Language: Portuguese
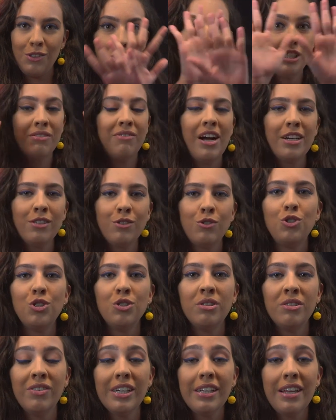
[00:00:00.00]
no universo de
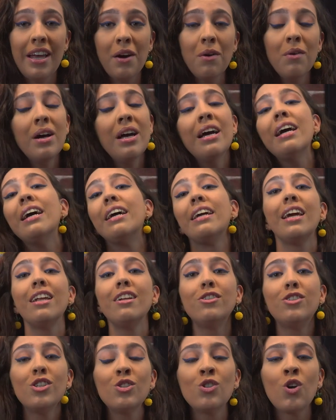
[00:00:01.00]
Riverdale, e
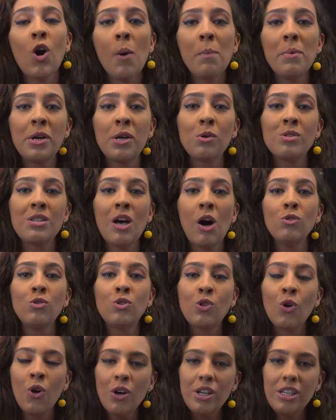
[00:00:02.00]
ele descobre que os
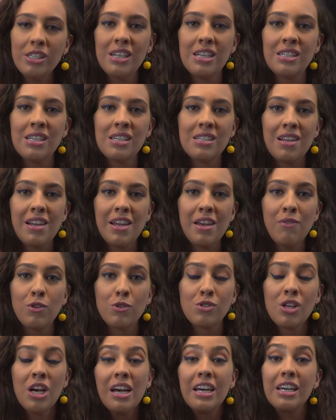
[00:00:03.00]
autores desses
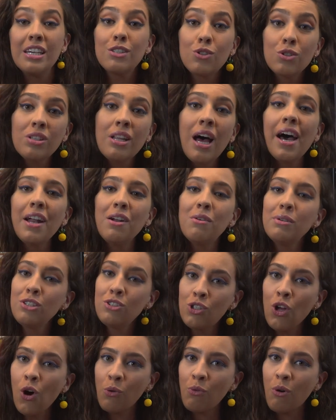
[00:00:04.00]
livros estudaram
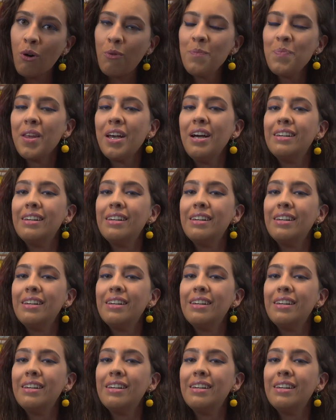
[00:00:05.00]
Stonewall.